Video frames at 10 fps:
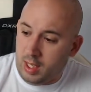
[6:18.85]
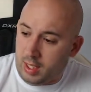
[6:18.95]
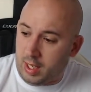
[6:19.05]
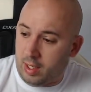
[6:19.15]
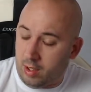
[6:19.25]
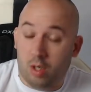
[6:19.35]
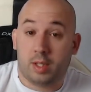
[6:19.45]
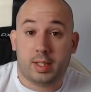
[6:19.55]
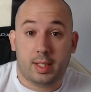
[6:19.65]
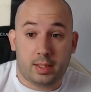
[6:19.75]
Que
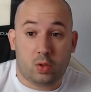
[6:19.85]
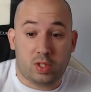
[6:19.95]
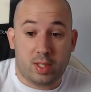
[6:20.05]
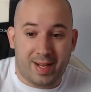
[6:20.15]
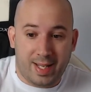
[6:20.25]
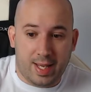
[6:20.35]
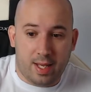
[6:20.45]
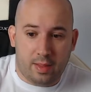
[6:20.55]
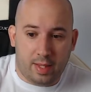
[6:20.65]
normalmente tengo esa manía